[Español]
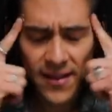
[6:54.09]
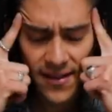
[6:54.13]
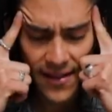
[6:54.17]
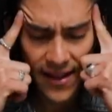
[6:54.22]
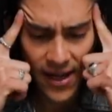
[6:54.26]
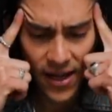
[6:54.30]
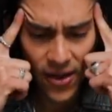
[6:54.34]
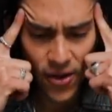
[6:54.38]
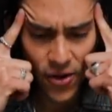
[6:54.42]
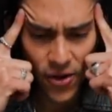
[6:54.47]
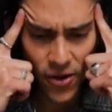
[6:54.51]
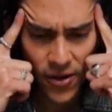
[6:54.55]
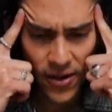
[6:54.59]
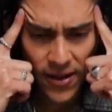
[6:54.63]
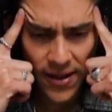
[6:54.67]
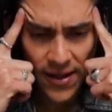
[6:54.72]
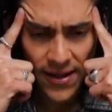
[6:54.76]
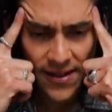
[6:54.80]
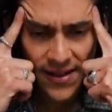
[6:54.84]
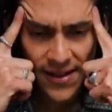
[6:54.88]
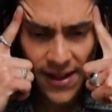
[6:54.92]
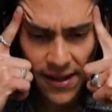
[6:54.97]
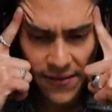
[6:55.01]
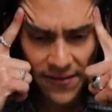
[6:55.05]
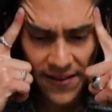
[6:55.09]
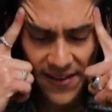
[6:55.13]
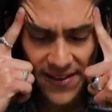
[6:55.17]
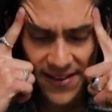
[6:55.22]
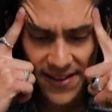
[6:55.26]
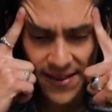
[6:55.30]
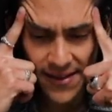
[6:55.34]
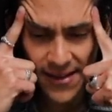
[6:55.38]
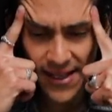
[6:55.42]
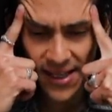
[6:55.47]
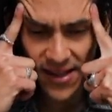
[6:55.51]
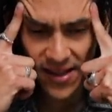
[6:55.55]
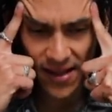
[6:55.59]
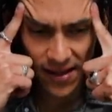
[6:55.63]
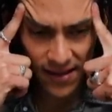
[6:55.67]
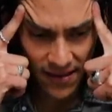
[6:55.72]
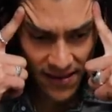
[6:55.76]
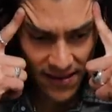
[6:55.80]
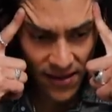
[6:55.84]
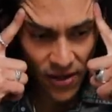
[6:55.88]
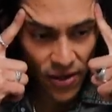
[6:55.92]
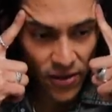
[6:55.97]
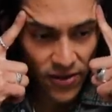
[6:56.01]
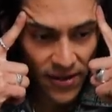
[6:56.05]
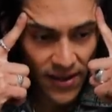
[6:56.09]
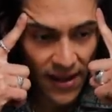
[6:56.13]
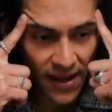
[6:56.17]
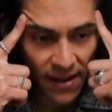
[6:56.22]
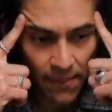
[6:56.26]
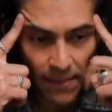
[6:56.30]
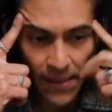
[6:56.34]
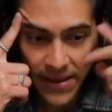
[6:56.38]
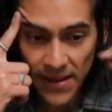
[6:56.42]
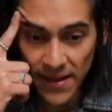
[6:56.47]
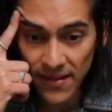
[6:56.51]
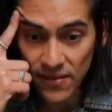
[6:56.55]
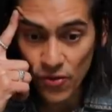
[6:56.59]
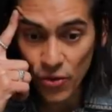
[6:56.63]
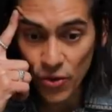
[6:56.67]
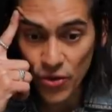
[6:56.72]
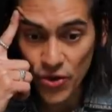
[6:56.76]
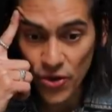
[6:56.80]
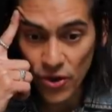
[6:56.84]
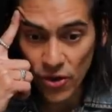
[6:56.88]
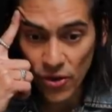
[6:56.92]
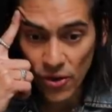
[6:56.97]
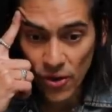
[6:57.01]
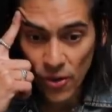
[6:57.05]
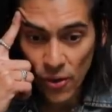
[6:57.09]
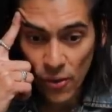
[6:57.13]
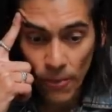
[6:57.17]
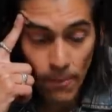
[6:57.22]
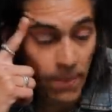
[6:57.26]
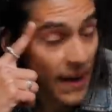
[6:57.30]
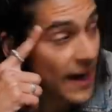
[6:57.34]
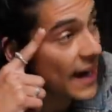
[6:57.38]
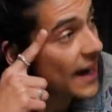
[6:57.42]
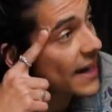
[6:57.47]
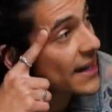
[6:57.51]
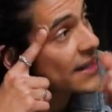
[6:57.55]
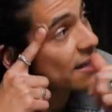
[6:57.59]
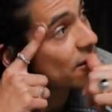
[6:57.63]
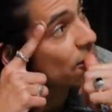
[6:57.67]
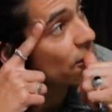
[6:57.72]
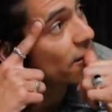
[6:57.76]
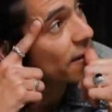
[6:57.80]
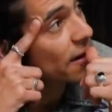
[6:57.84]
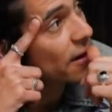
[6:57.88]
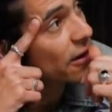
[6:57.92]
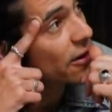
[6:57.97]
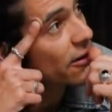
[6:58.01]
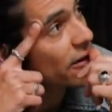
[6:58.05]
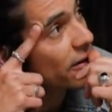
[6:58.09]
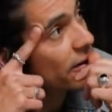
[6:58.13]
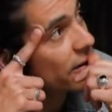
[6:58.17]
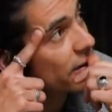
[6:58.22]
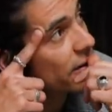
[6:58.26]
Tengo déficit de atención, de repente escucho un pajarito y digo,